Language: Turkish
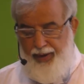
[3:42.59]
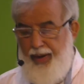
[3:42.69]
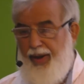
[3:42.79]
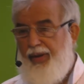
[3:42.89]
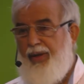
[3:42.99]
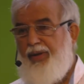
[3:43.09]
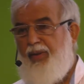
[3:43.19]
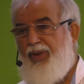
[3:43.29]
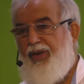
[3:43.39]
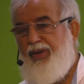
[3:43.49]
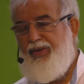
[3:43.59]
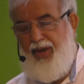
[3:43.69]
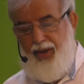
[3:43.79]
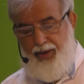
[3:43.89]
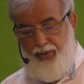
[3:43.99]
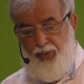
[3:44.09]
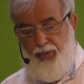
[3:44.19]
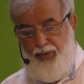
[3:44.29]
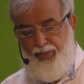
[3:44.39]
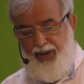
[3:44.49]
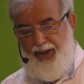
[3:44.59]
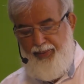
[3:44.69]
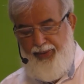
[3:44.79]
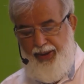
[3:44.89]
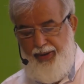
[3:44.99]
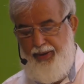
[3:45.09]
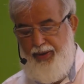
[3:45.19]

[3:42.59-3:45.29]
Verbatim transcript: Herhangi birinize ölüm gelip de